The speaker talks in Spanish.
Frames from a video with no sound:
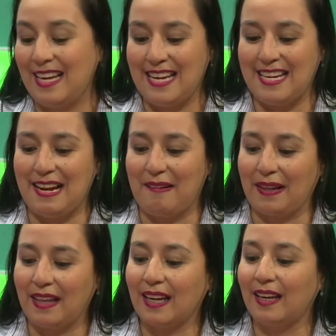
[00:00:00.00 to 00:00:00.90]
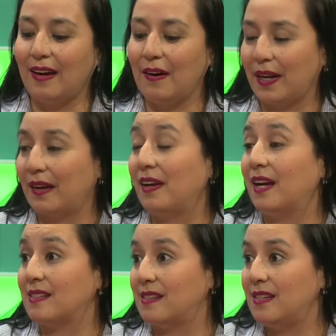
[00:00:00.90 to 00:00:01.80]
Y la verdad que ahora que
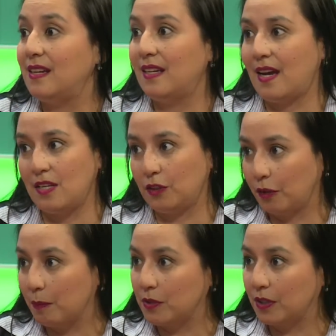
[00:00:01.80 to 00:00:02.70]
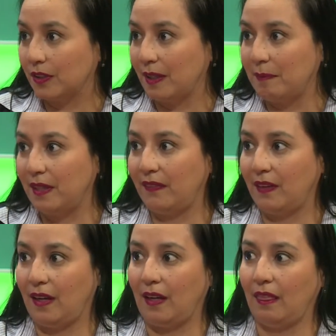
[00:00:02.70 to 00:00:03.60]
venga Cecilia y otros músicos también
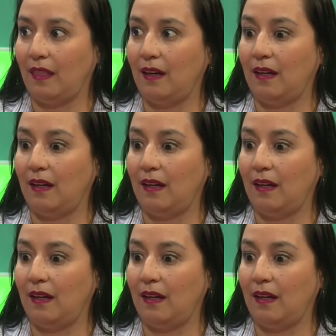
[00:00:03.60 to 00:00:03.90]
del